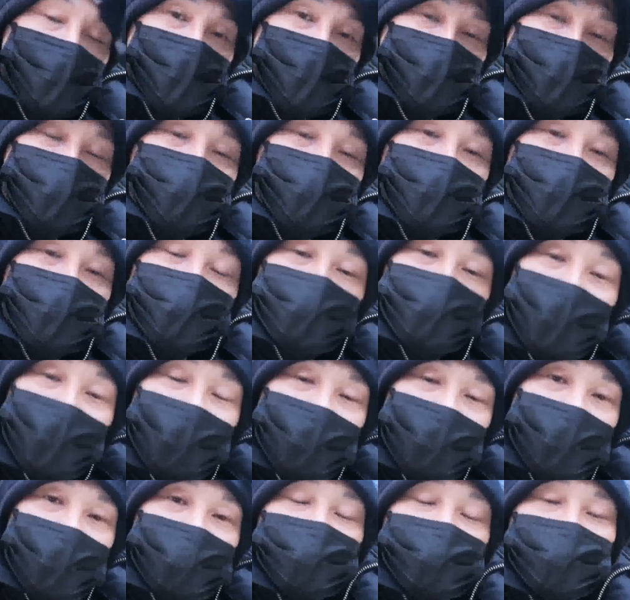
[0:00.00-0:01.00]
そんなこと
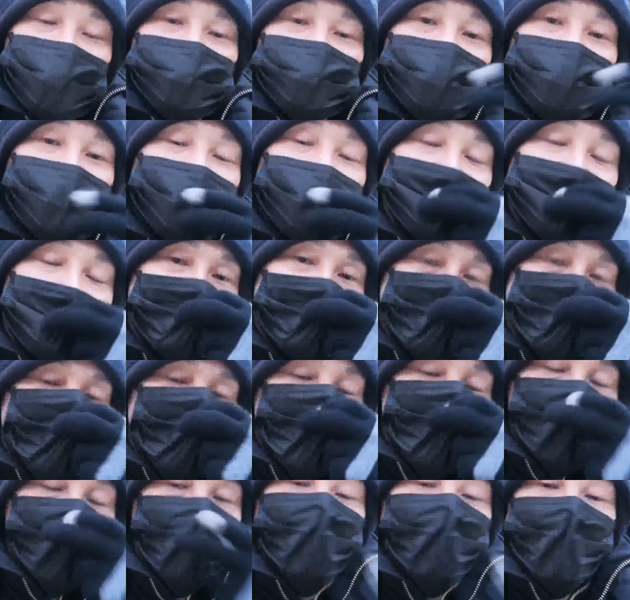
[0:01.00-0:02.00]
考えてる暇ないよ。
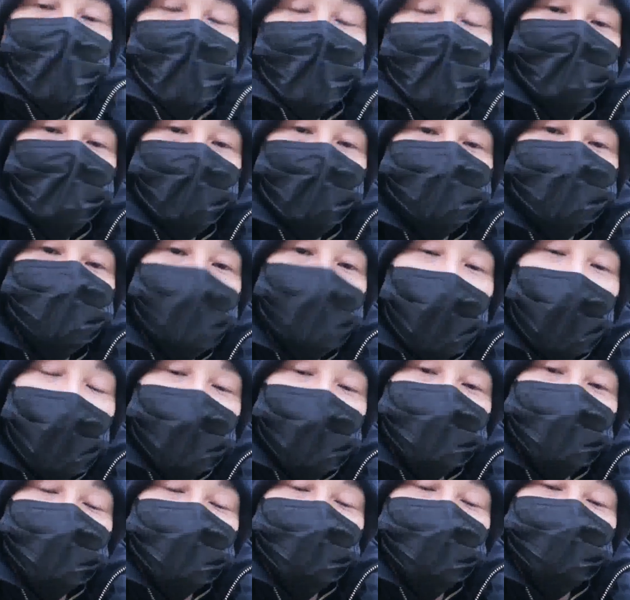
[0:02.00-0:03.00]
別に
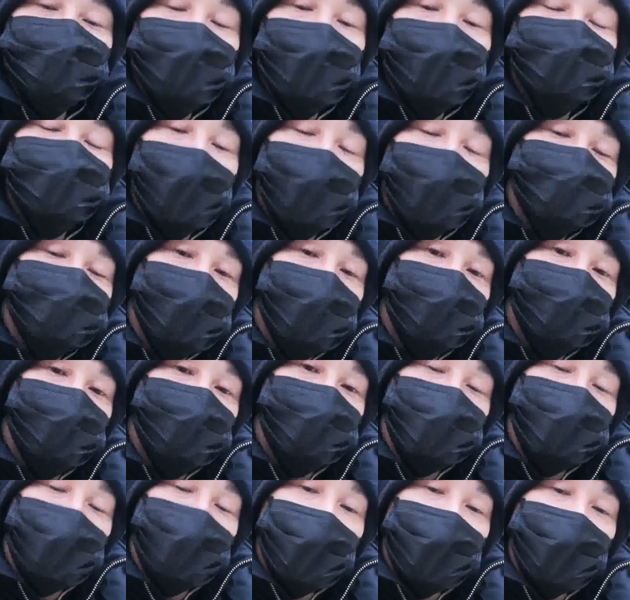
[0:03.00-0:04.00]
配信のさ、雑談の
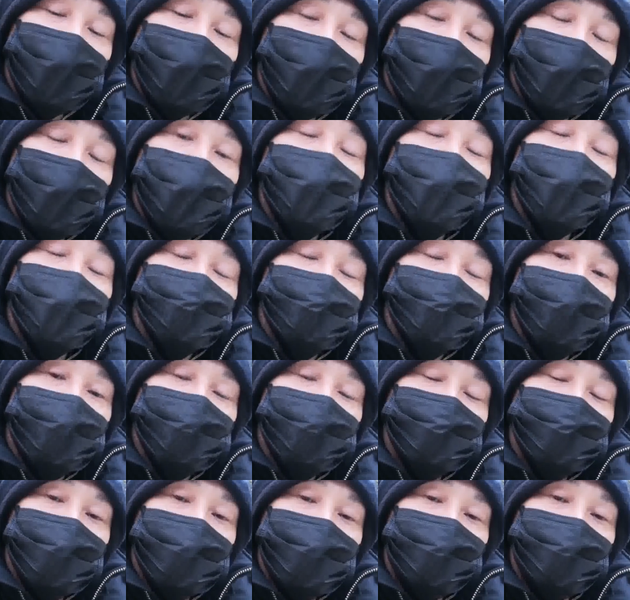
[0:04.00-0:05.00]
ネタなんか考えてな
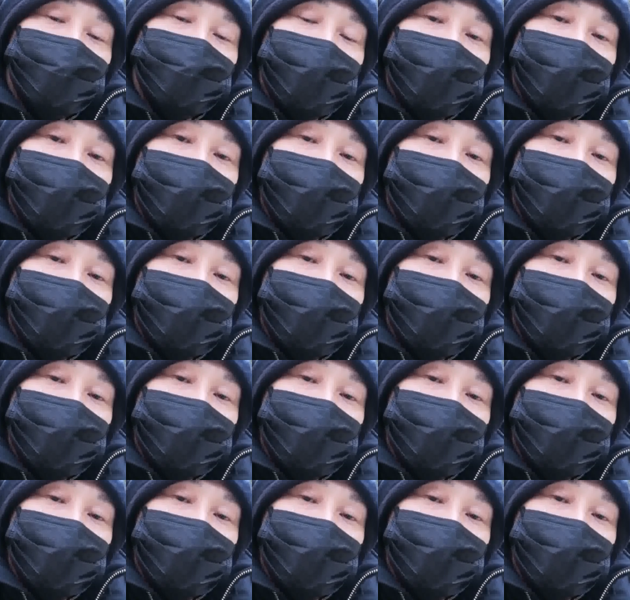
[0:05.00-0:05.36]
いんだから、俺。